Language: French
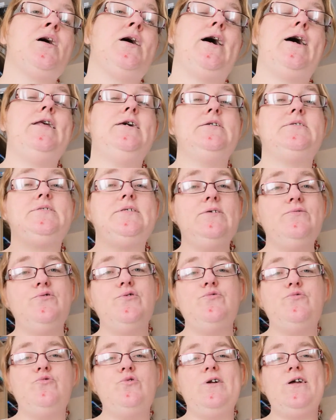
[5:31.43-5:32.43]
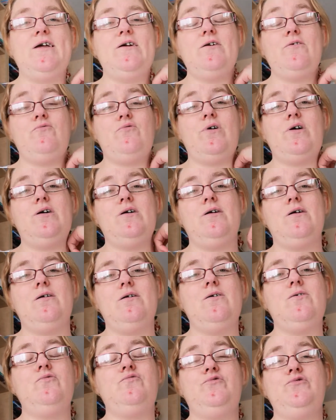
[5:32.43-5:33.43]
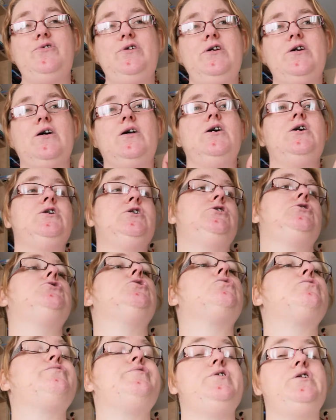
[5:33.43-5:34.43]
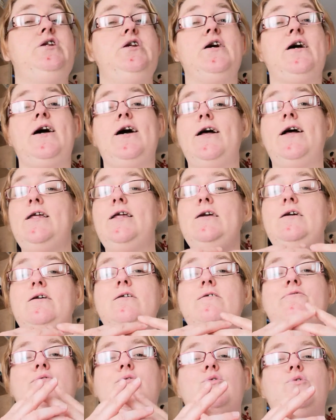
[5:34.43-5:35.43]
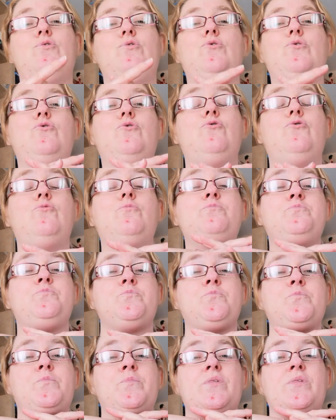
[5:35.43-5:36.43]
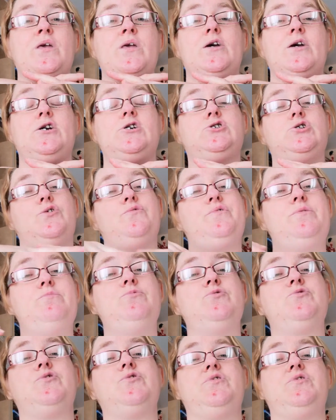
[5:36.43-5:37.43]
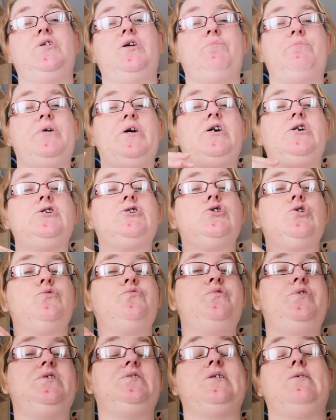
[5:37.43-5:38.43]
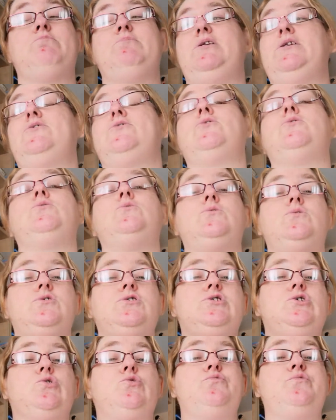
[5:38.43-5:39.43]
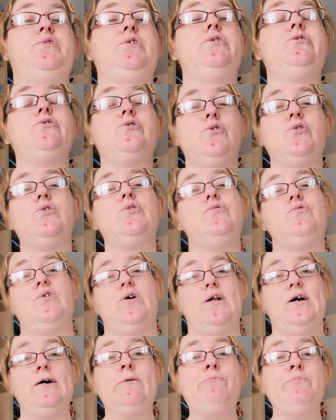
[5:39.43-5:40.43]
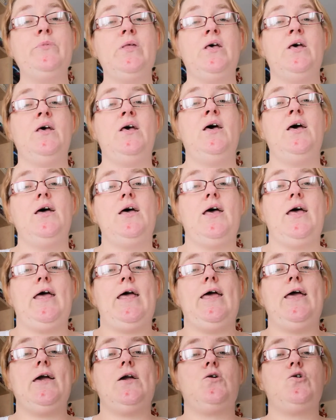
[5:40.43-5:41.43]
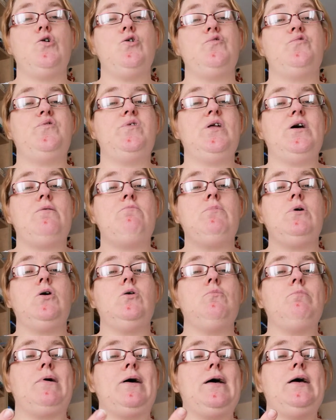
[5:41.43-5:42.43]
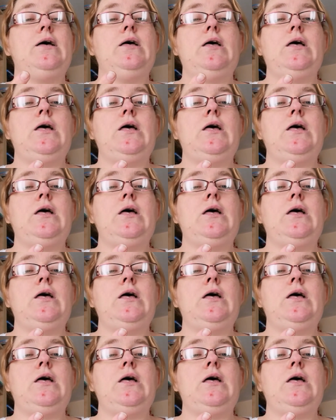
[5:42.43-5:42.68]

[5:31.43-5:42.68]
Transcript: Allez, si vous voulez, voilà, vous dire j'ai envie de lire un livre, j'ai envie de me sentir bien, j'ai envie que ça me détende, j'ai envie que voilà. Et que finalement, ben,